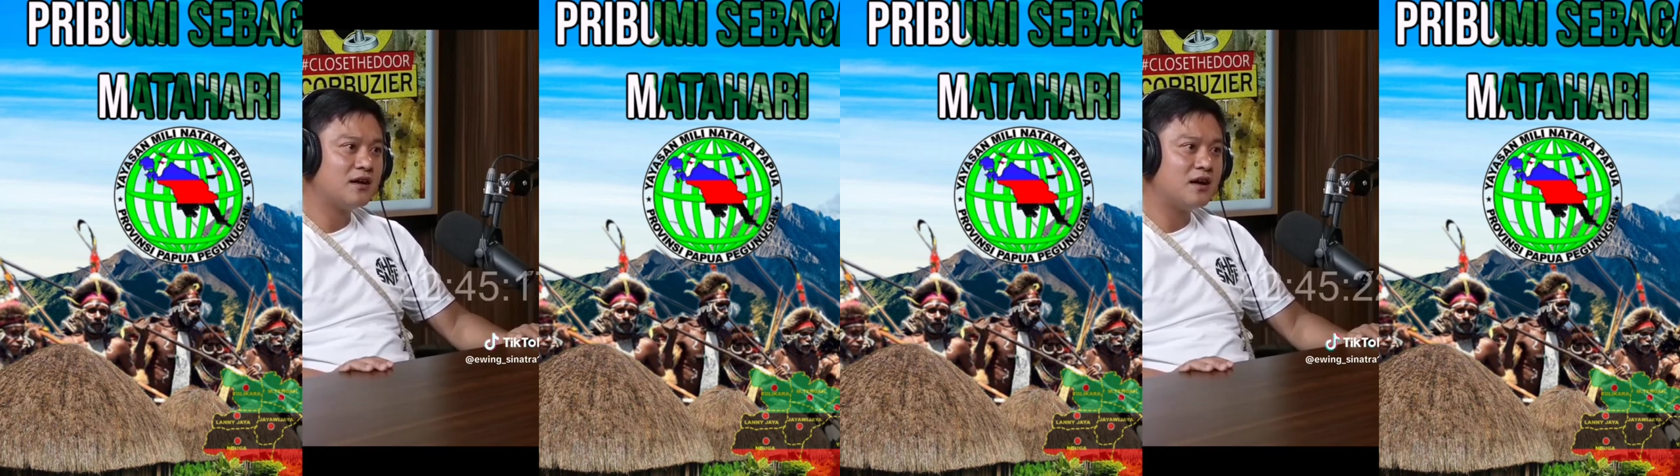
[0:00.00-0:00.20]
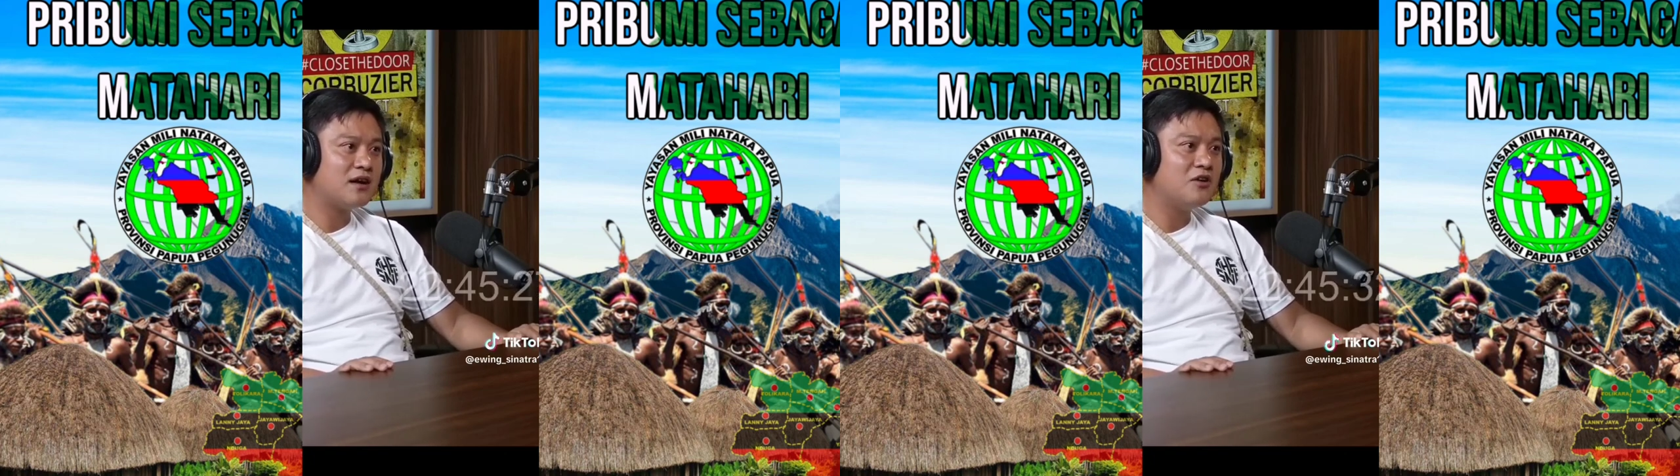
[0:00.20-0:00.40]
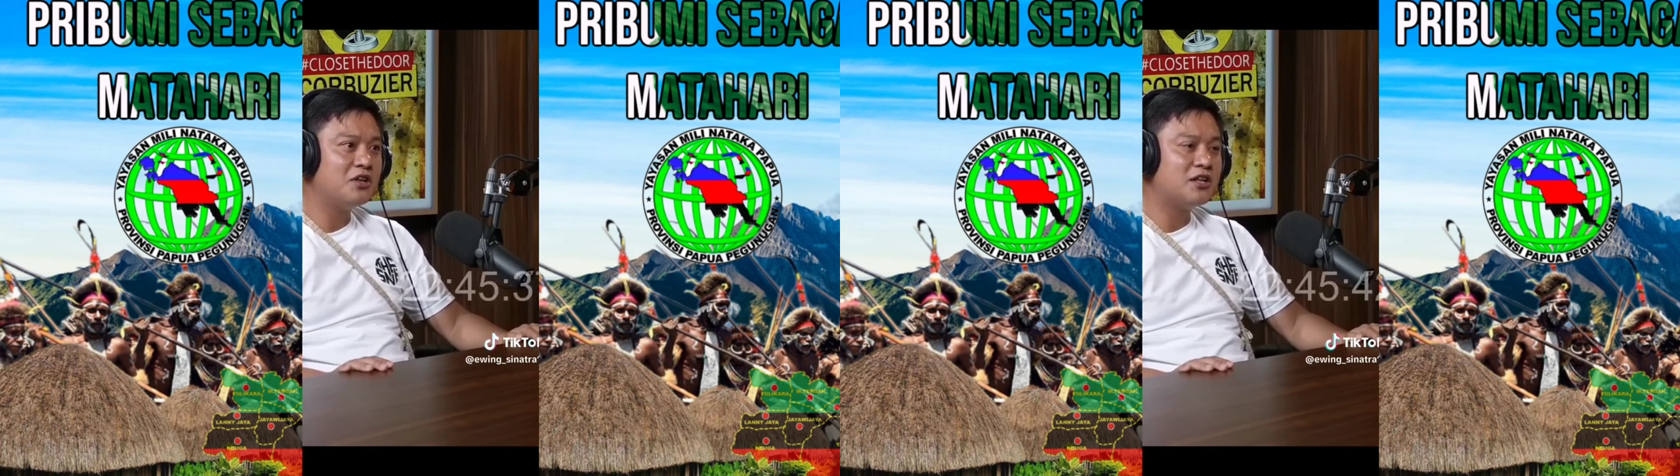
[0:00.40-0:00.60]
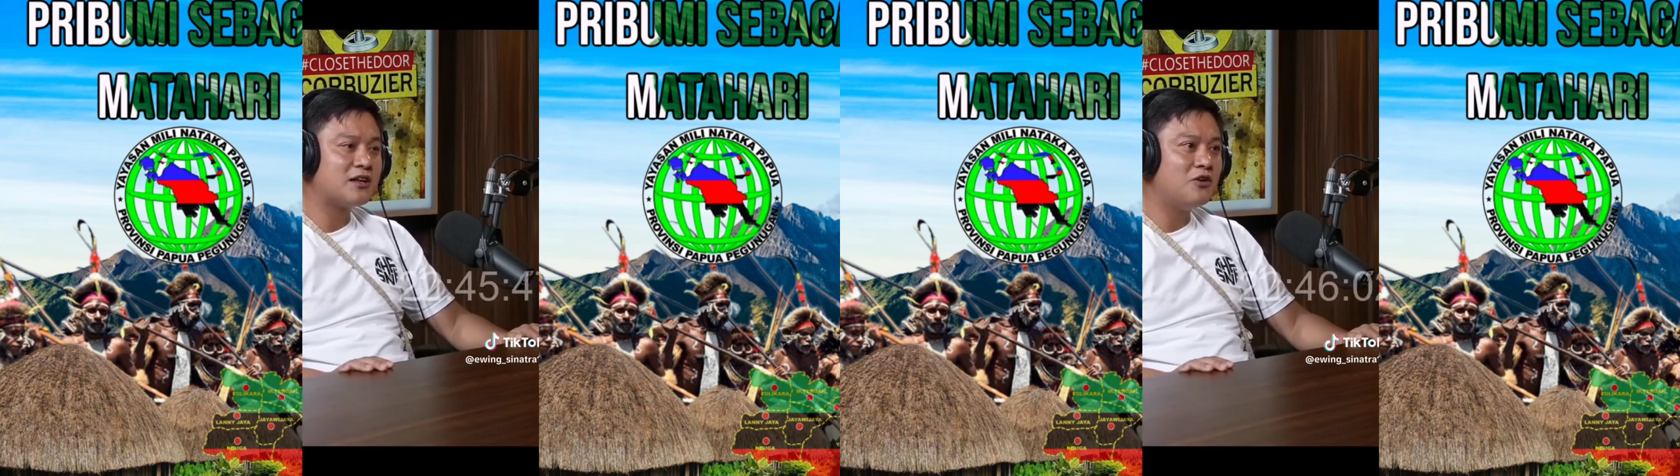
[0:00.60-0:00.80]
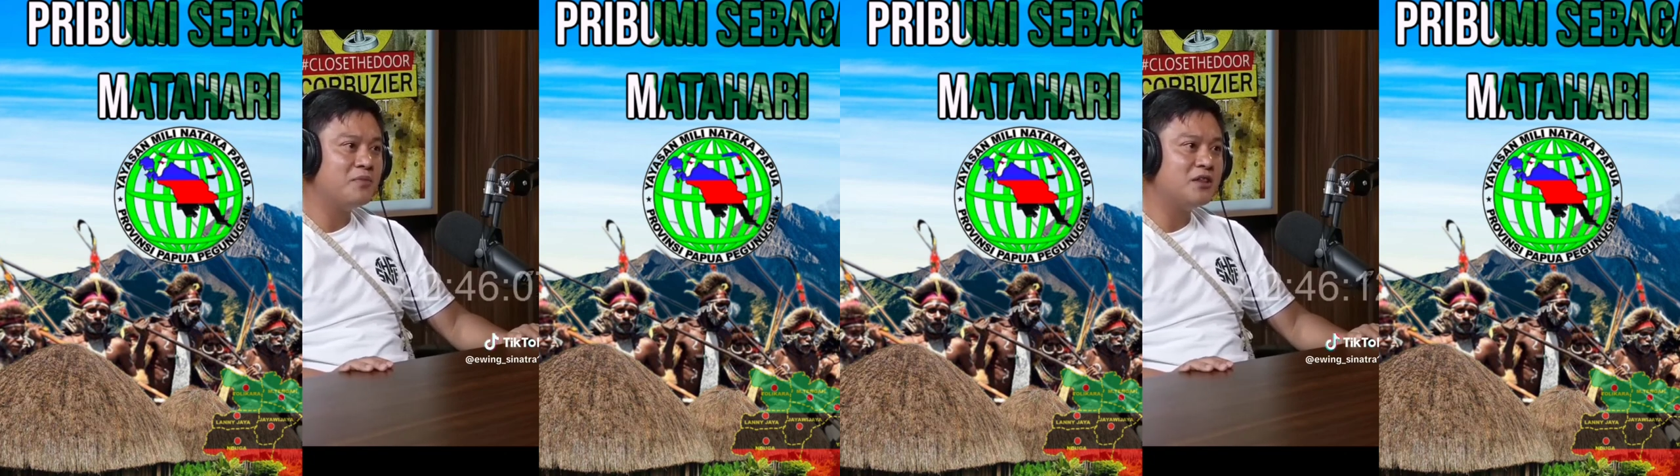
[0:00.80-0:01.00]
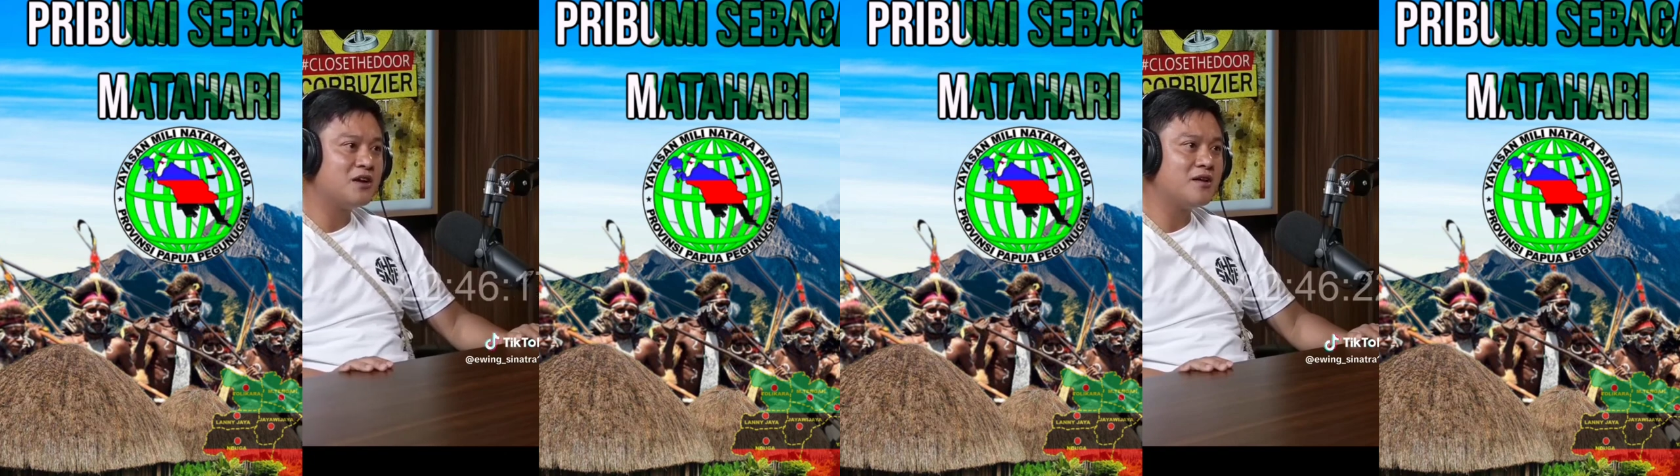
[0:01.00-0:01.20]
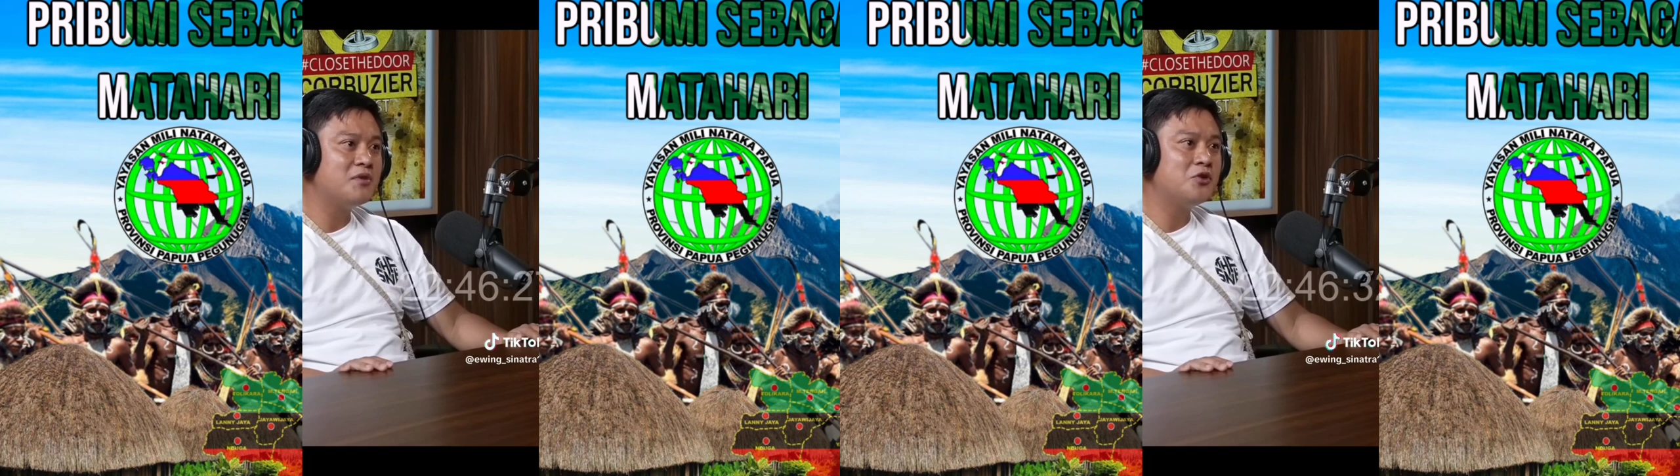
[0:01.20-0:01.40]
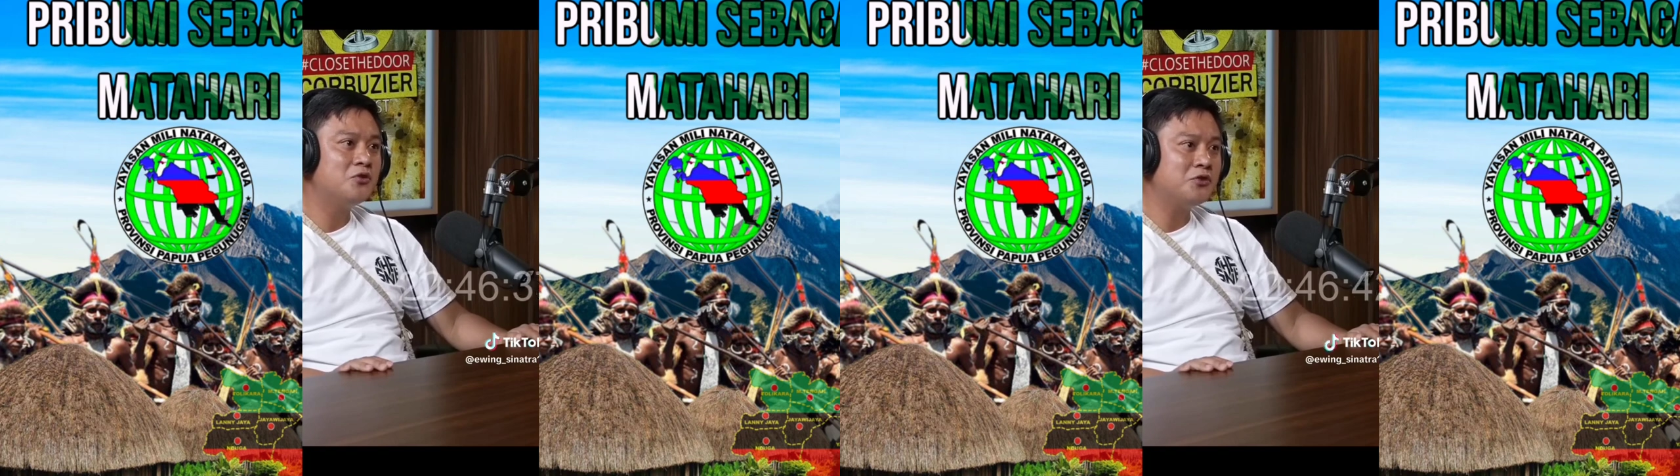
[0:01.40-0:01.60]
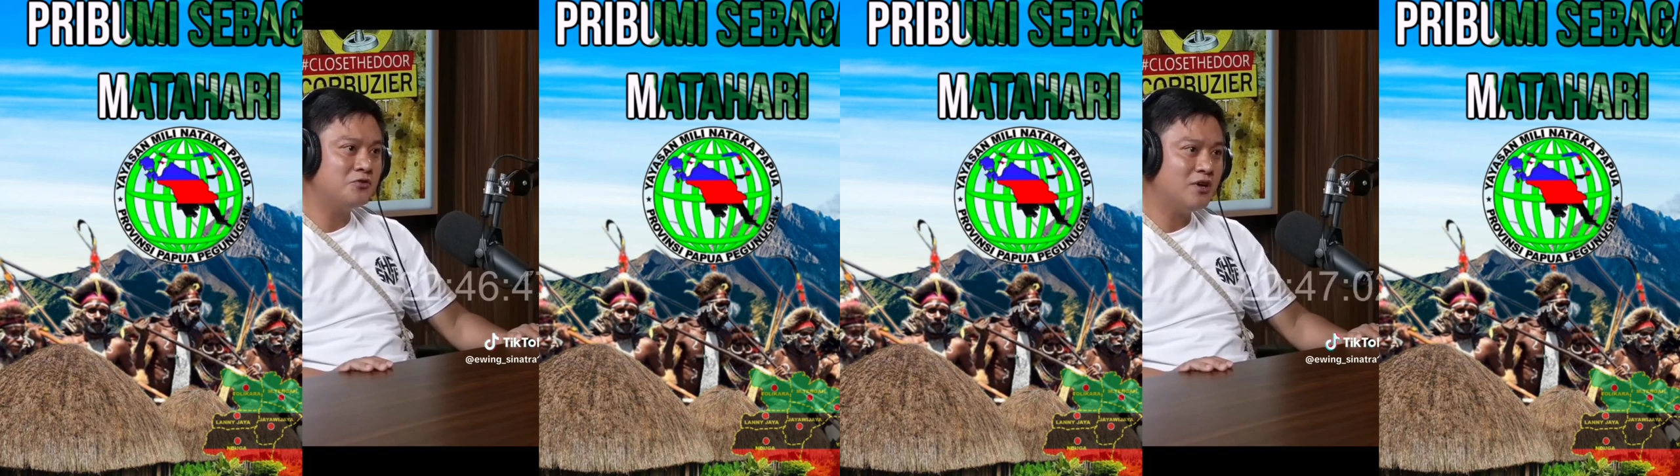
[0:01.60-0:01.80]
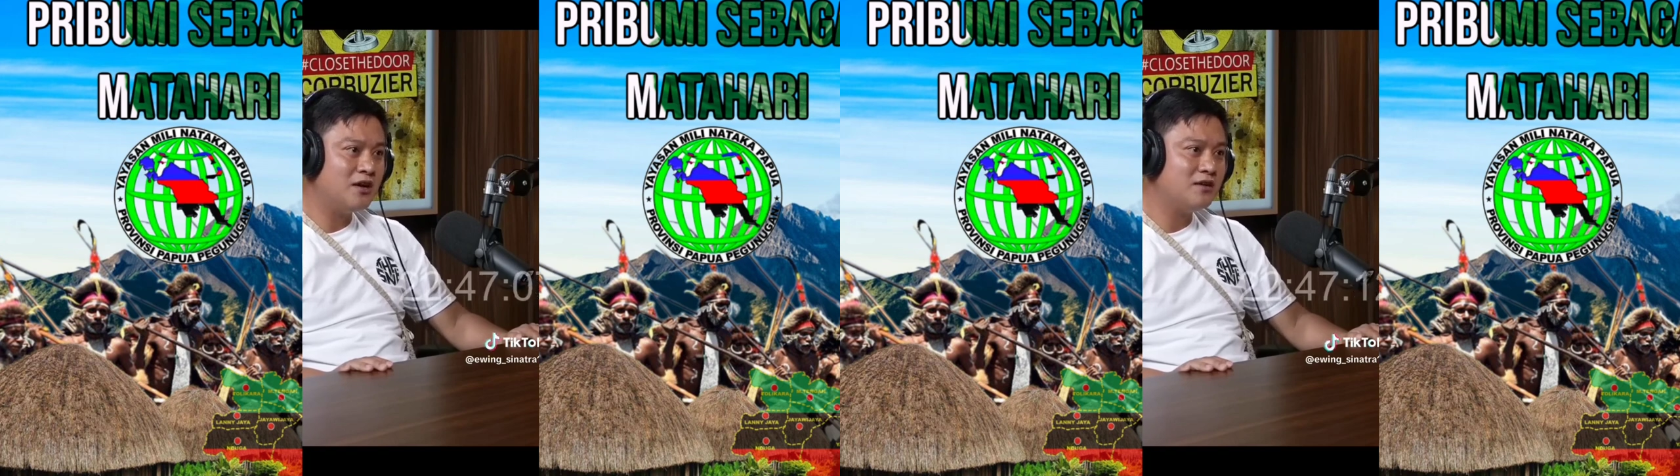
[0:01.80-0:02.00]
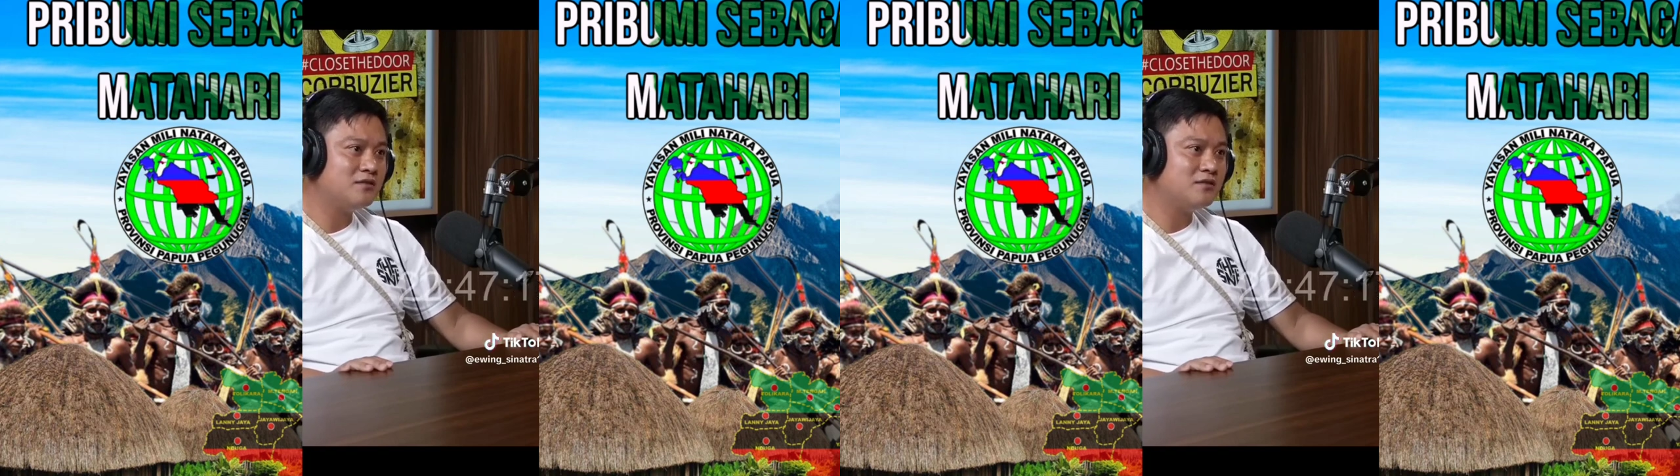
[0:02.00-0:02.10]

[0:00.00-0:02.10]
karena kalau kita terlalu pintar kan menuntut juga